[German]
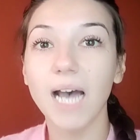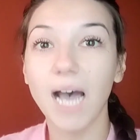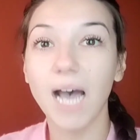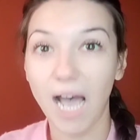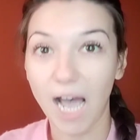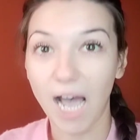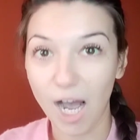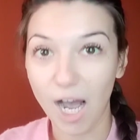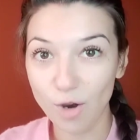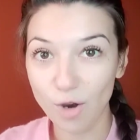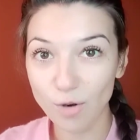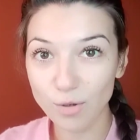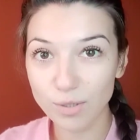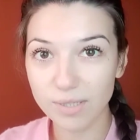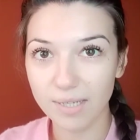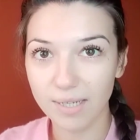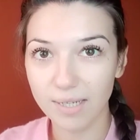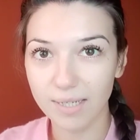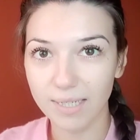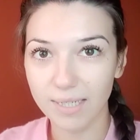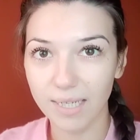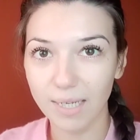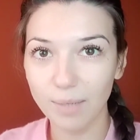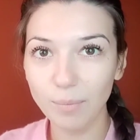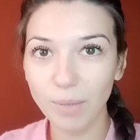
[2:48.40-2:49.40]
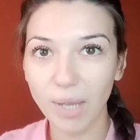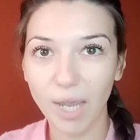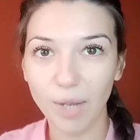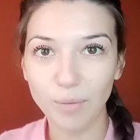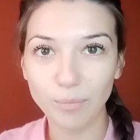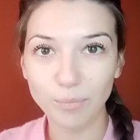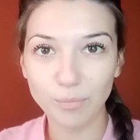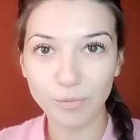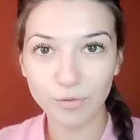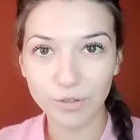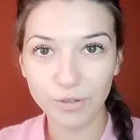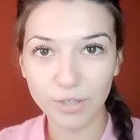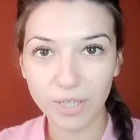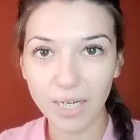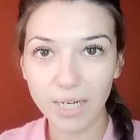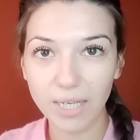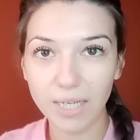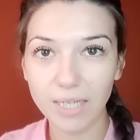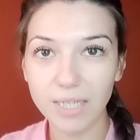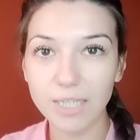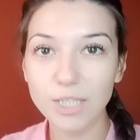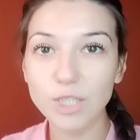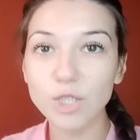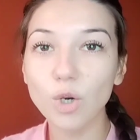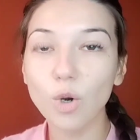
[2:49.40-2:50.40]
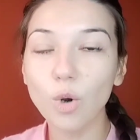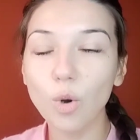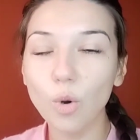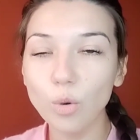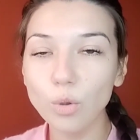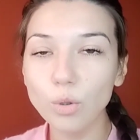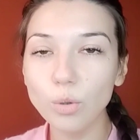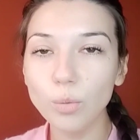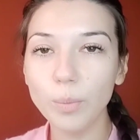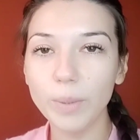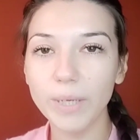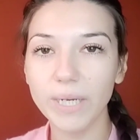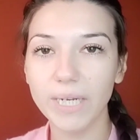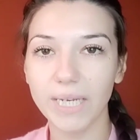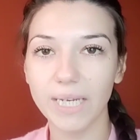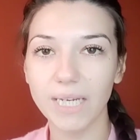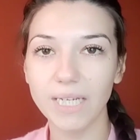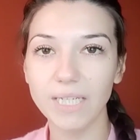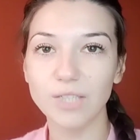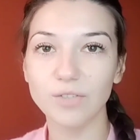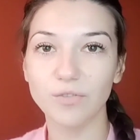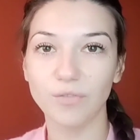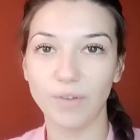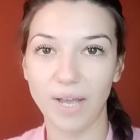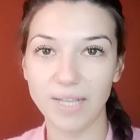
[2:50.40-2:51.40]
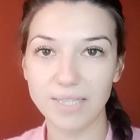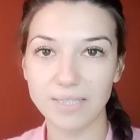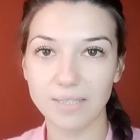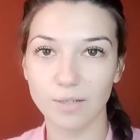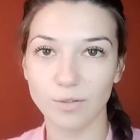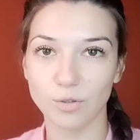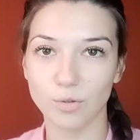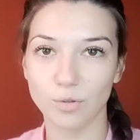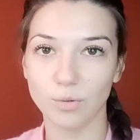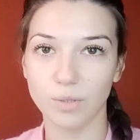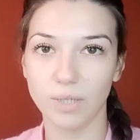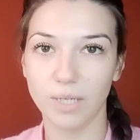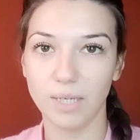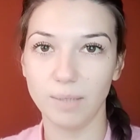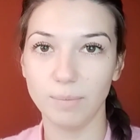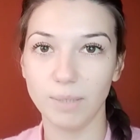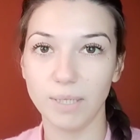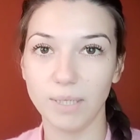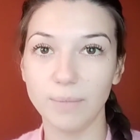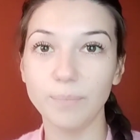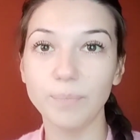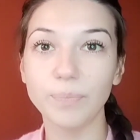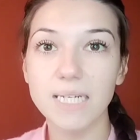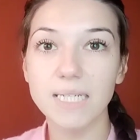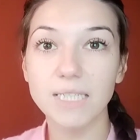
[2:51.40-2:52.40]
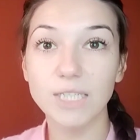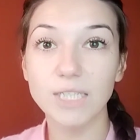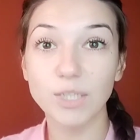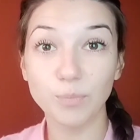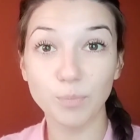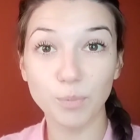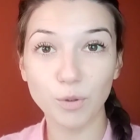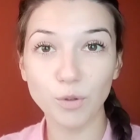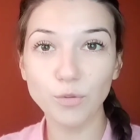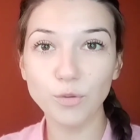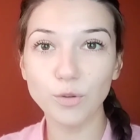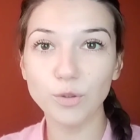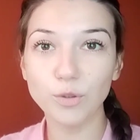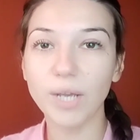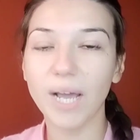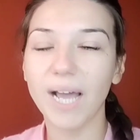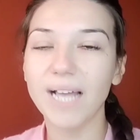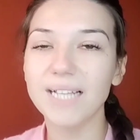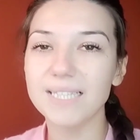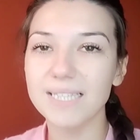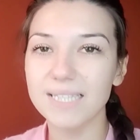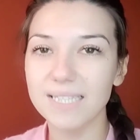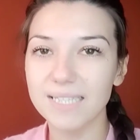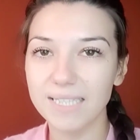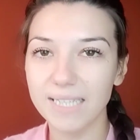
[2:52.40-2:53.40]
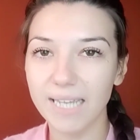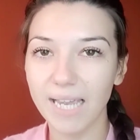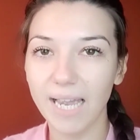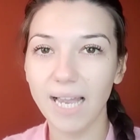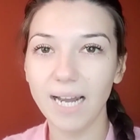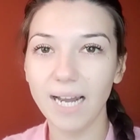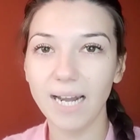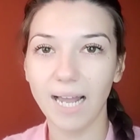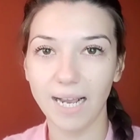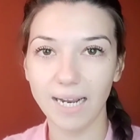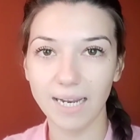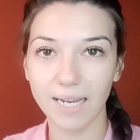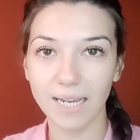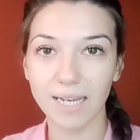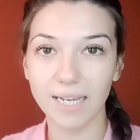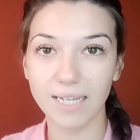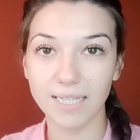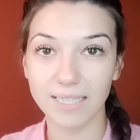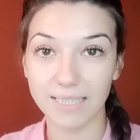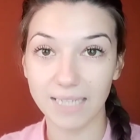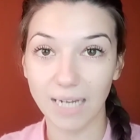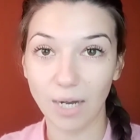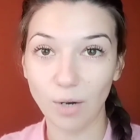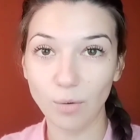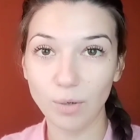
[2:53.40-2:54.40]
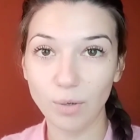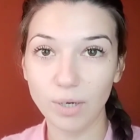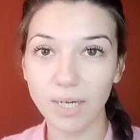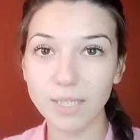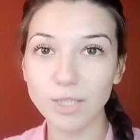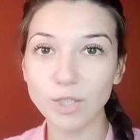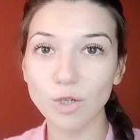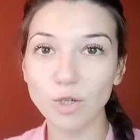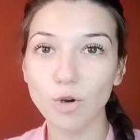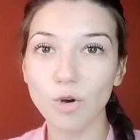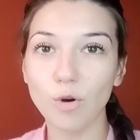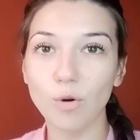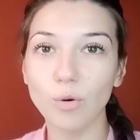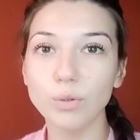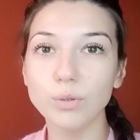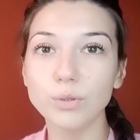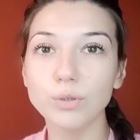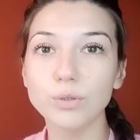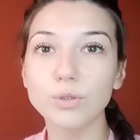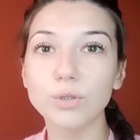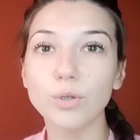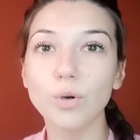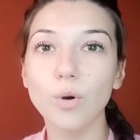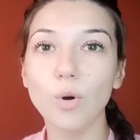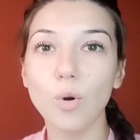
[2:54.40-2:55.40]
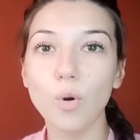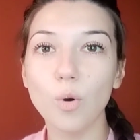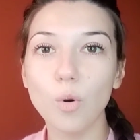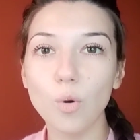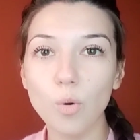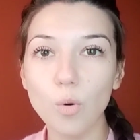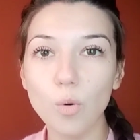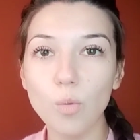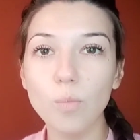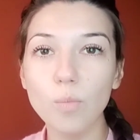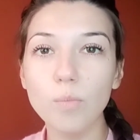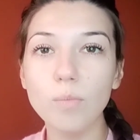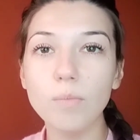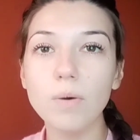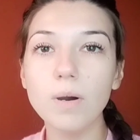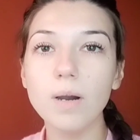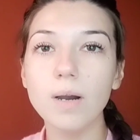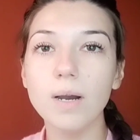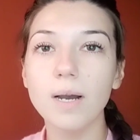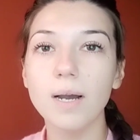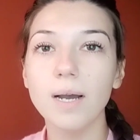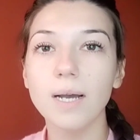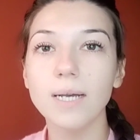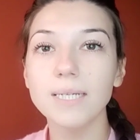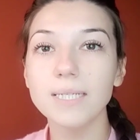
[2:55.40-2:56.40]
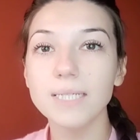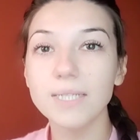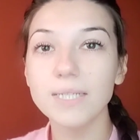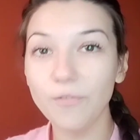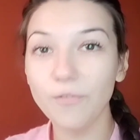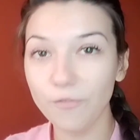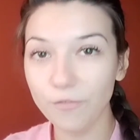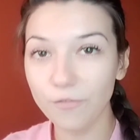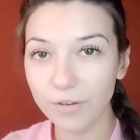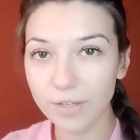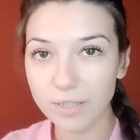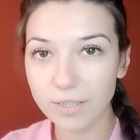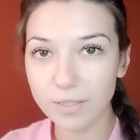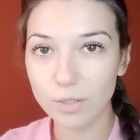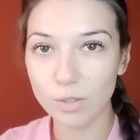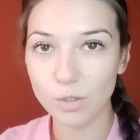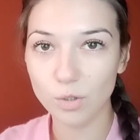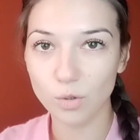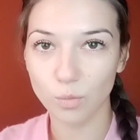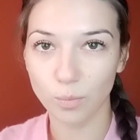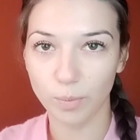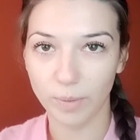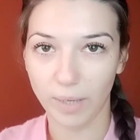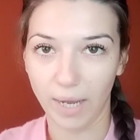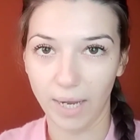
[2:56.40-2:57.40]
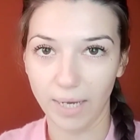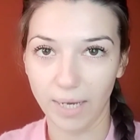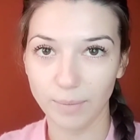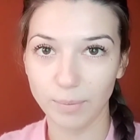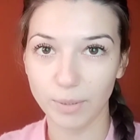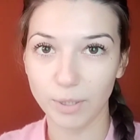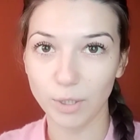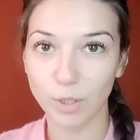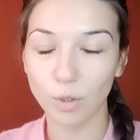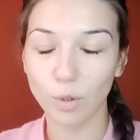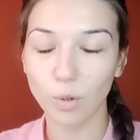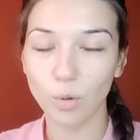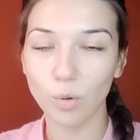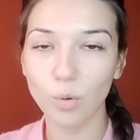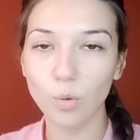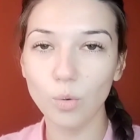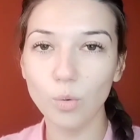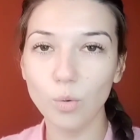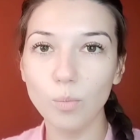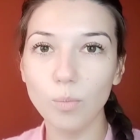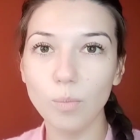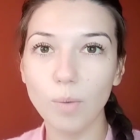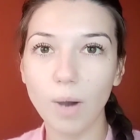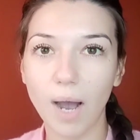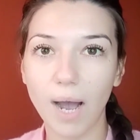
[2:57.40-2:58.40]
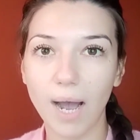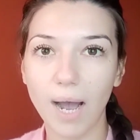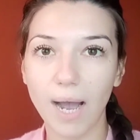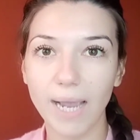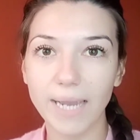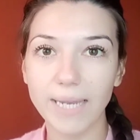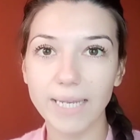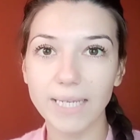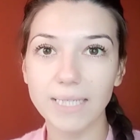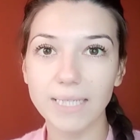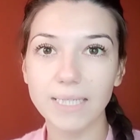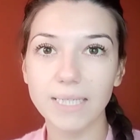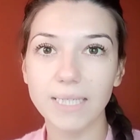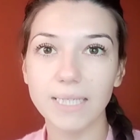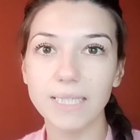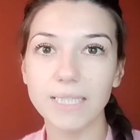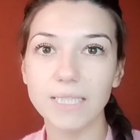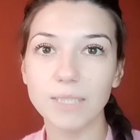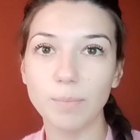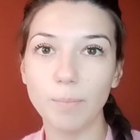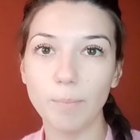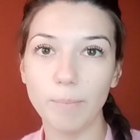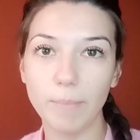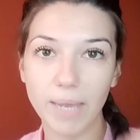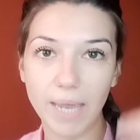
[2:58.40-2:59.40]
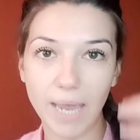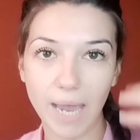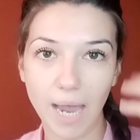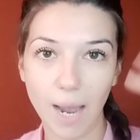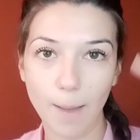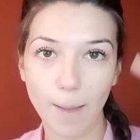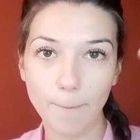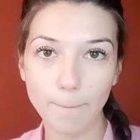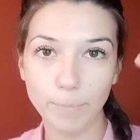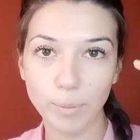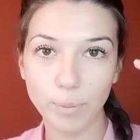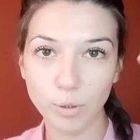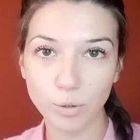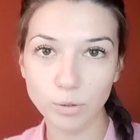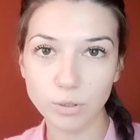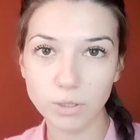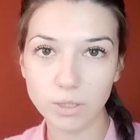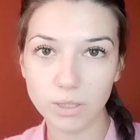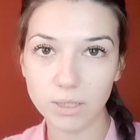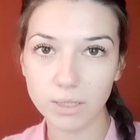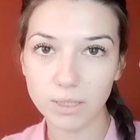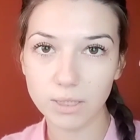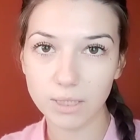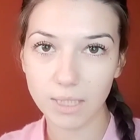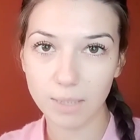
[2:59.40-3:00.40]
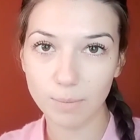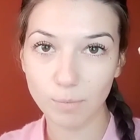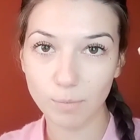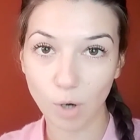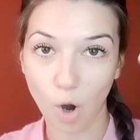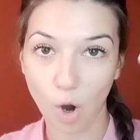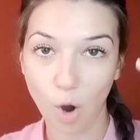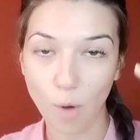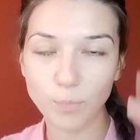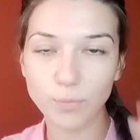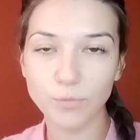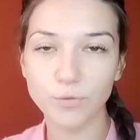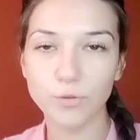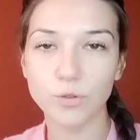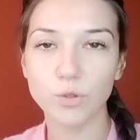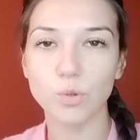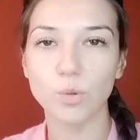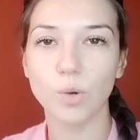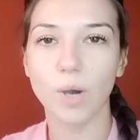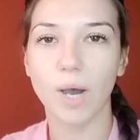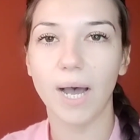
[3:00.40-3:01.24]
Außerdem empfehle ich unbedingt Wasser zu nehmen. Die Prüfung hat sehr lange gedauert und um fit zu bleiben, um eigentlich mehr Blut im Kopf zu